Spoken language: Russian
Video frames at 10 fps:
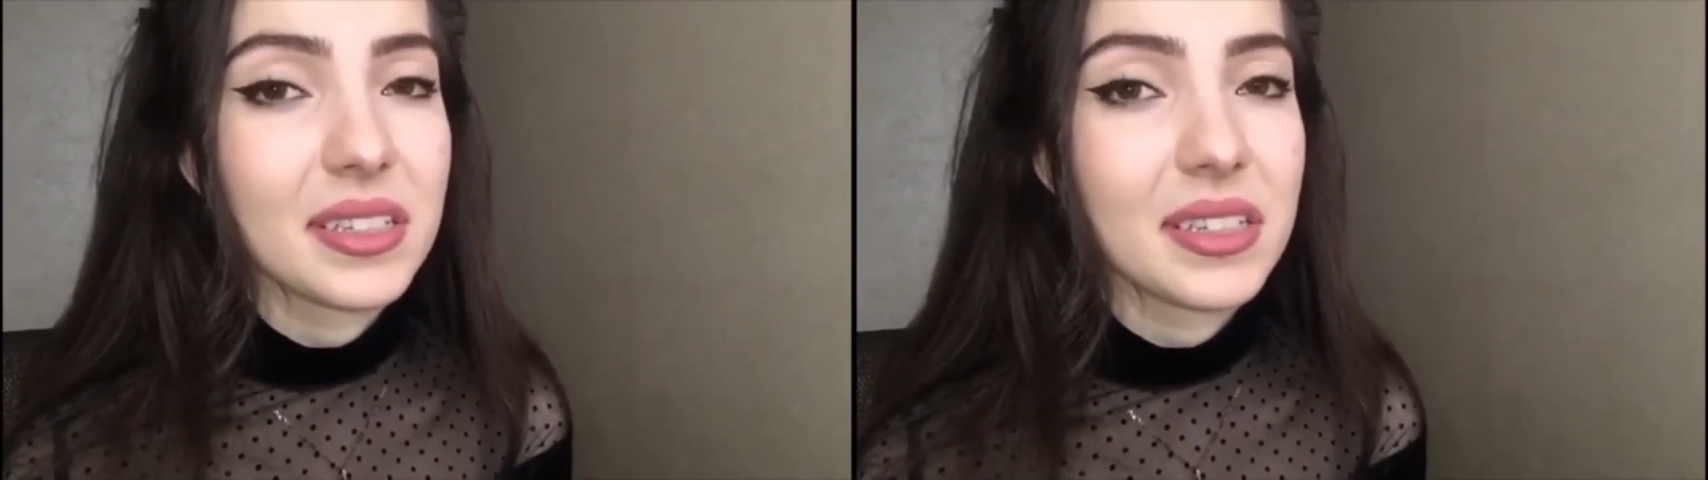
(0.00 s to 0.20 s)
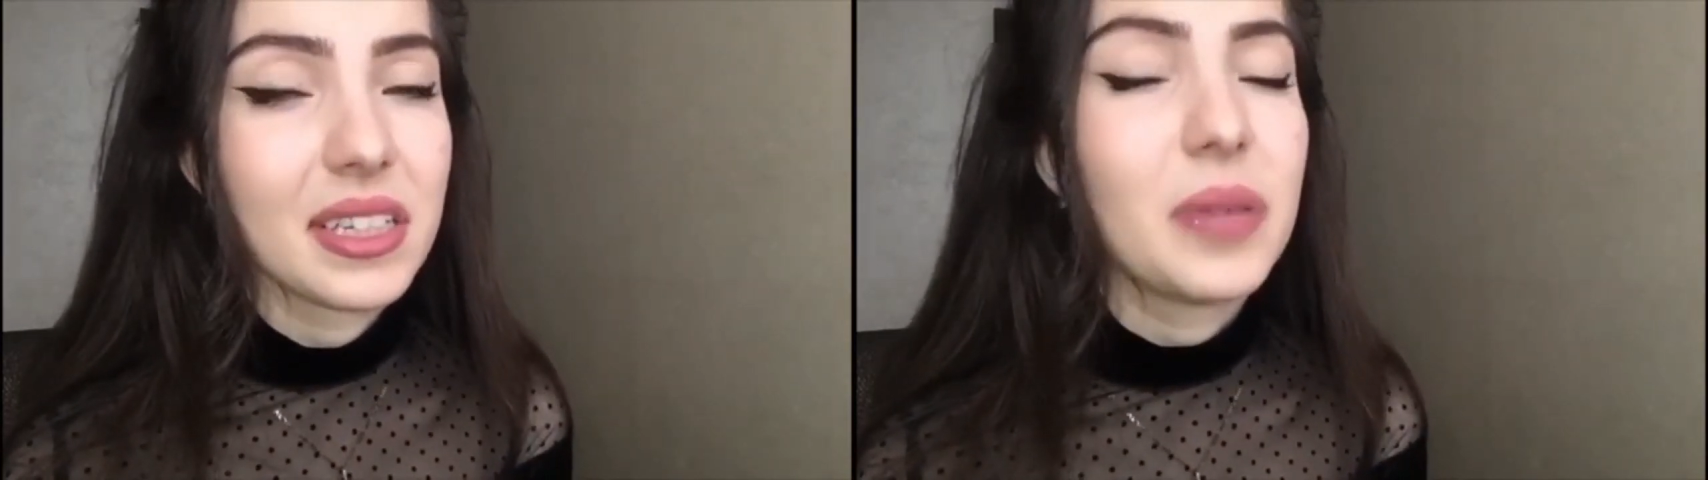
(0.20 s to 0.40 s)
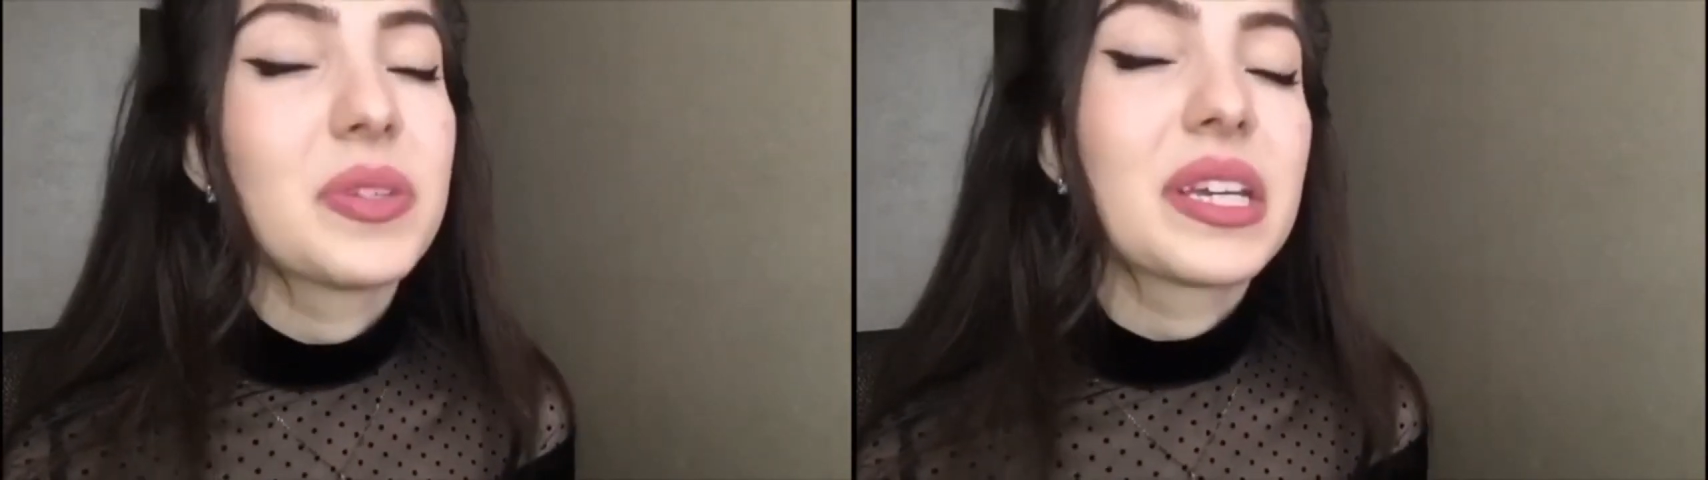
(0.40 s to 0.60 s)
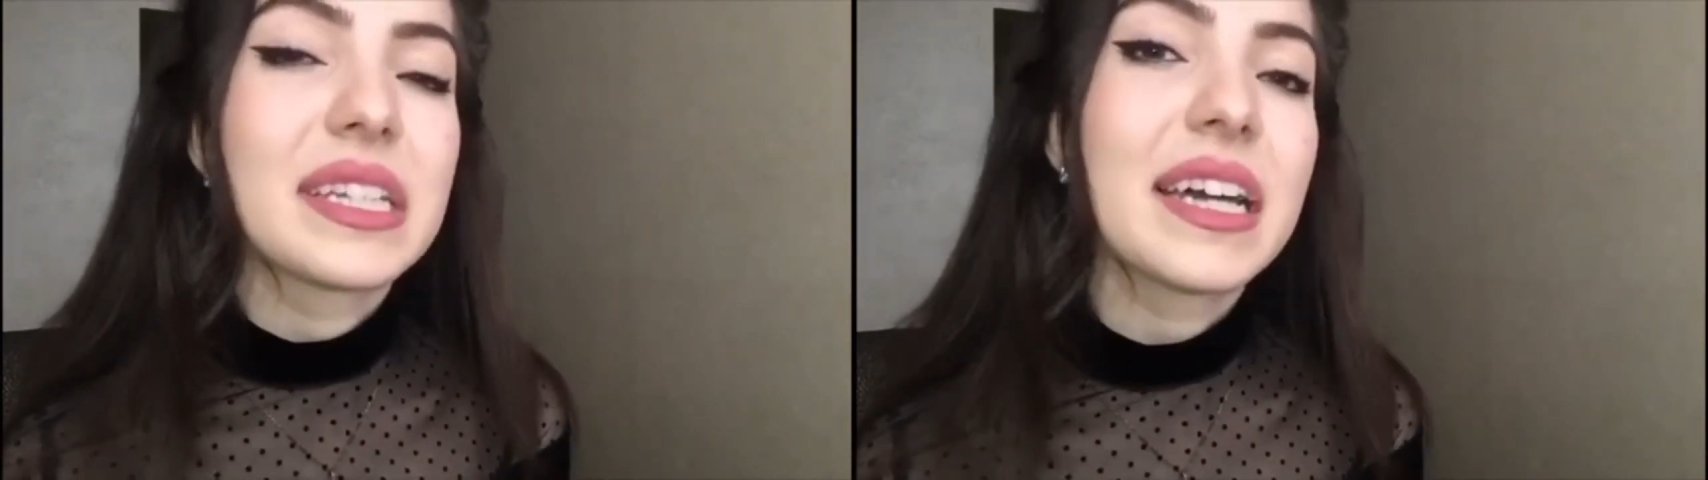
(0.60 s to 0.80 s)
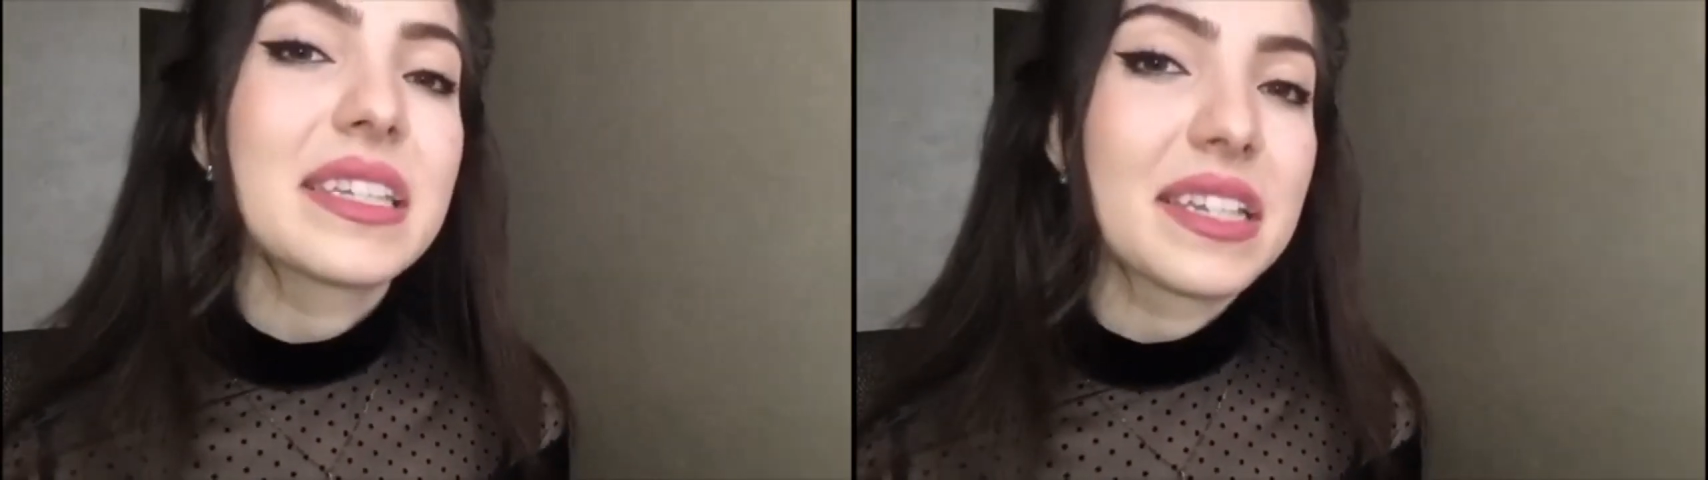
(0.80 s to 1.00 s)
Им
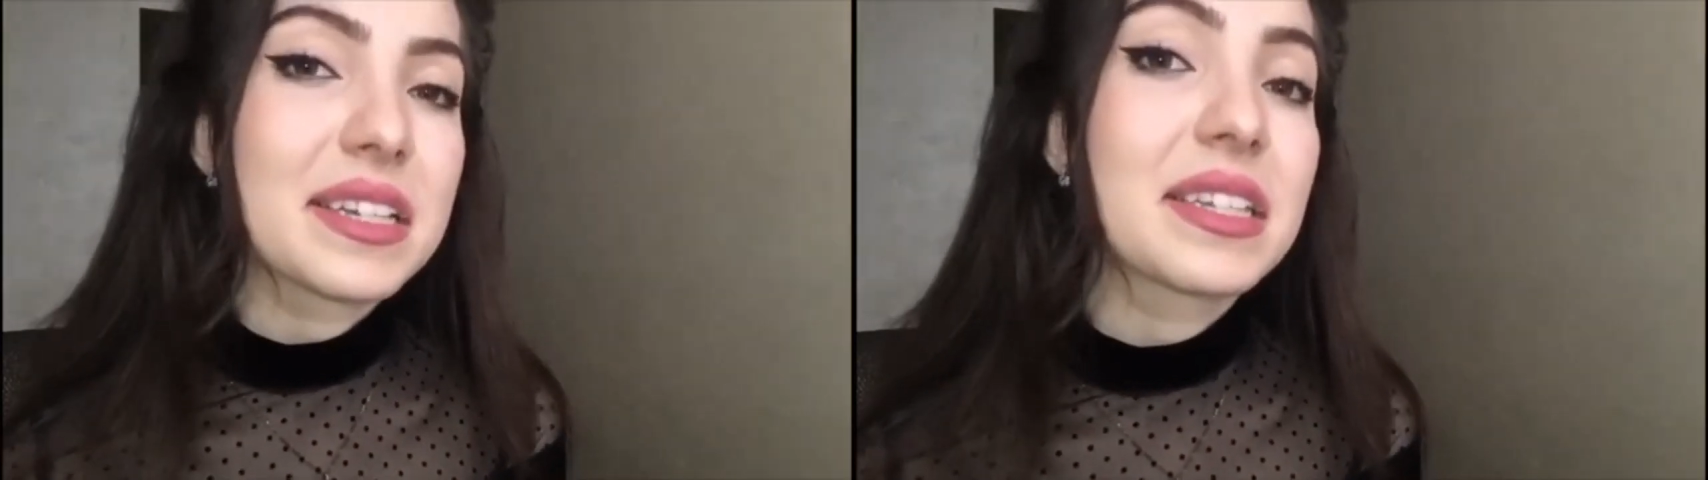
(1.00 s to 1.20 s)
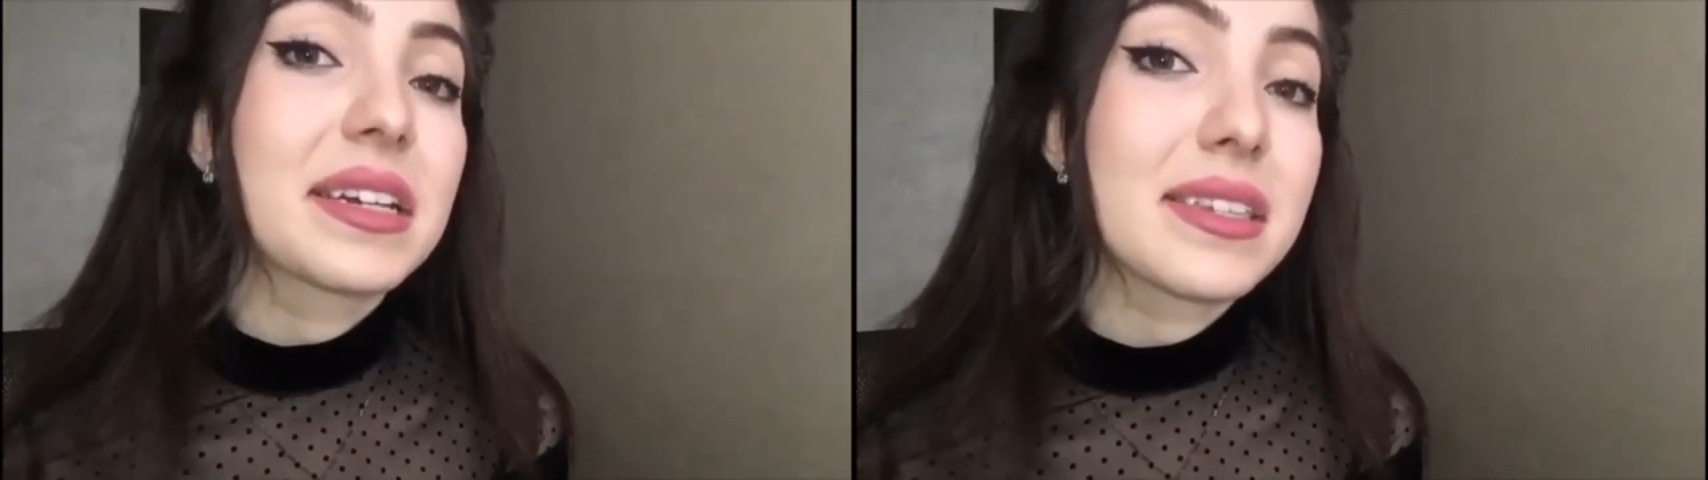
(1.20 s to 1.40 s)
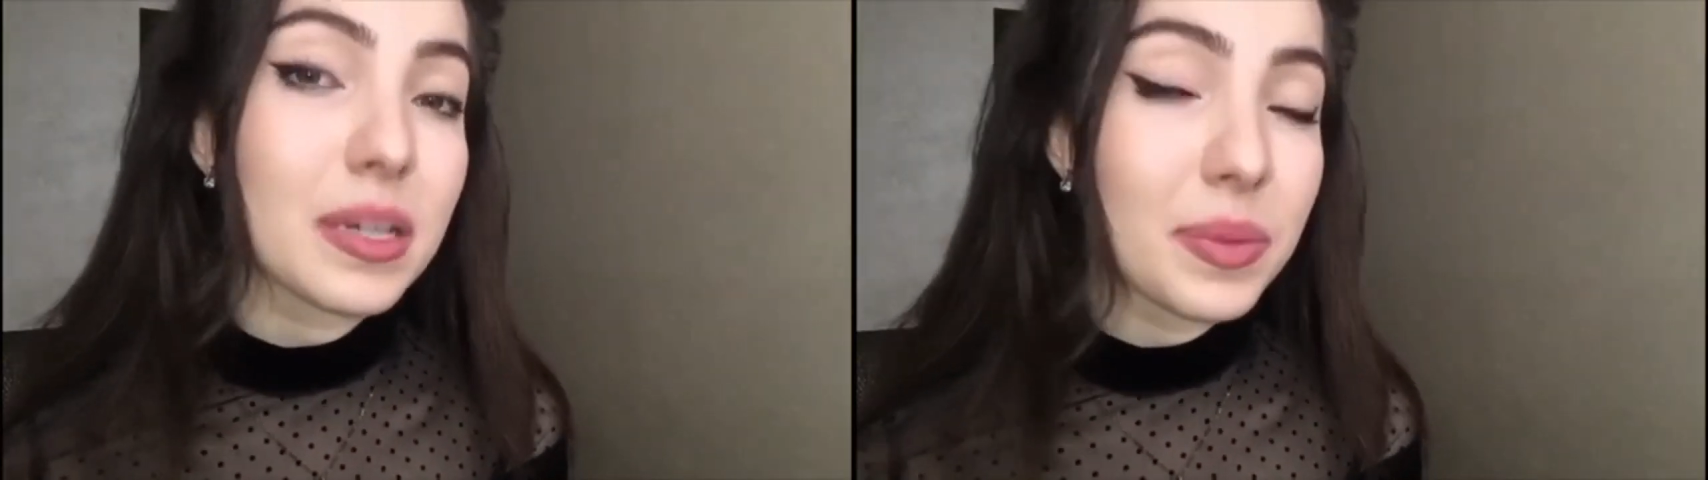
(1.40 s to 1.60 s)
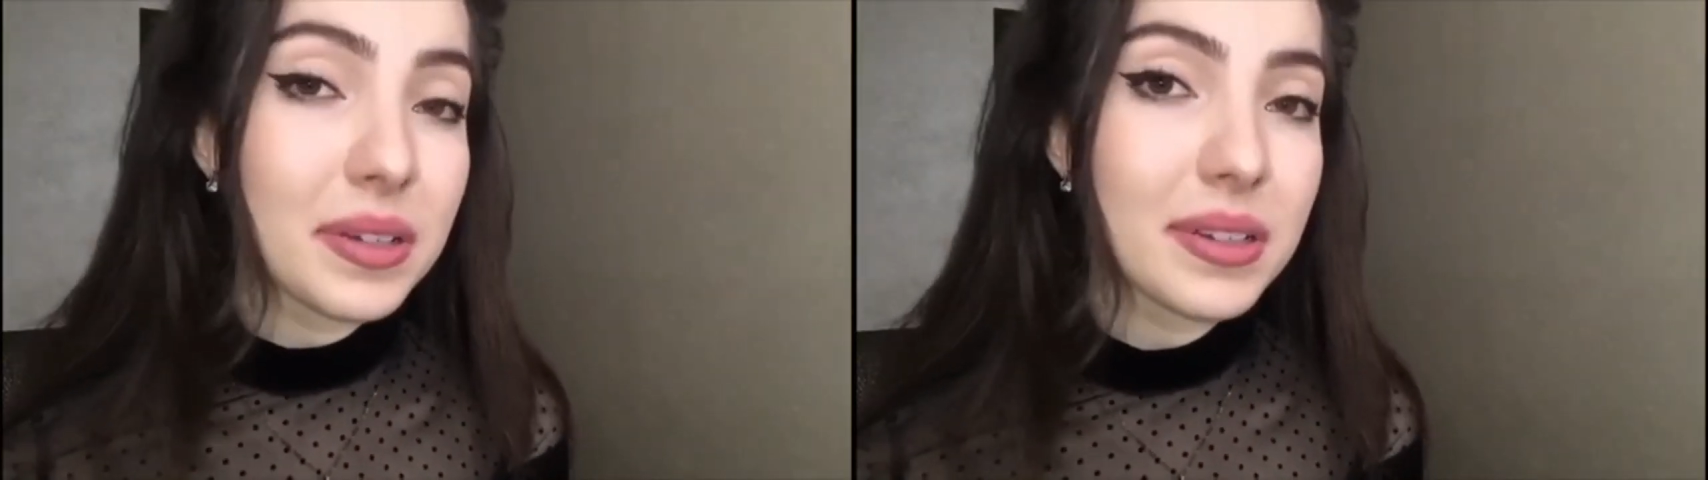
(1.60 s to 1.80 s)
всегда интересно, где мы.